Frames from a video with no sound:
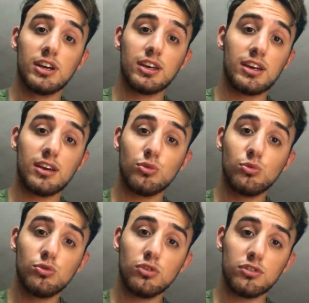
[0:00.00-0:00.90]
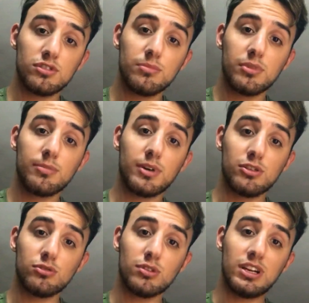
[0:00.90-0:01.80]
che uno ho sempre
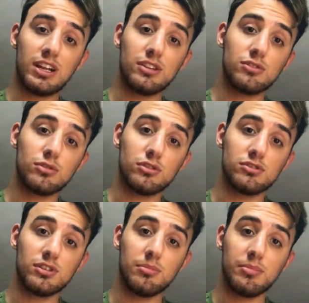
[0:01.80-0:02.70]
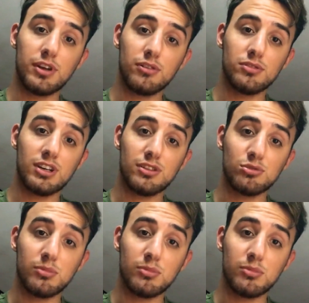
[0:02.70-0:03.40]
amato, l'altro ho sempre odiato,